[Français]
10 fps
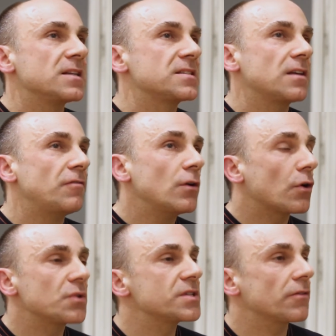ça va
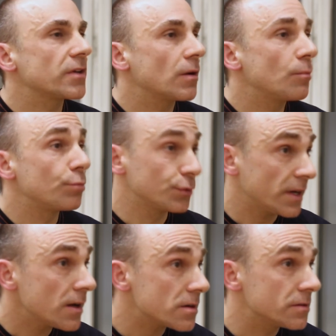leur resservir plus
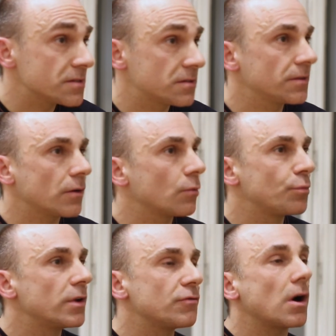tard, c'est-à-dire on
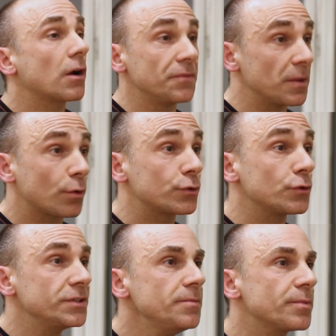peut les voir comme des
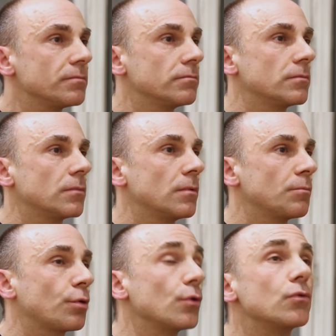prototypes.
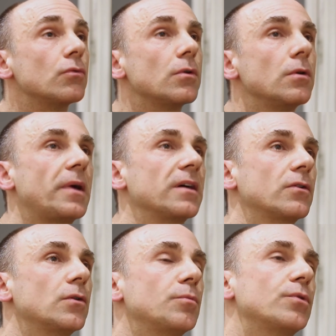Prenons euh, par
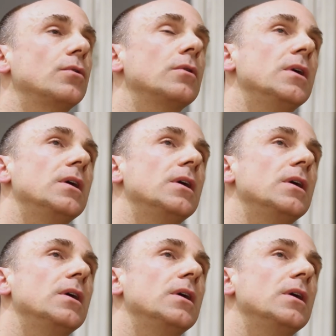exemple euh,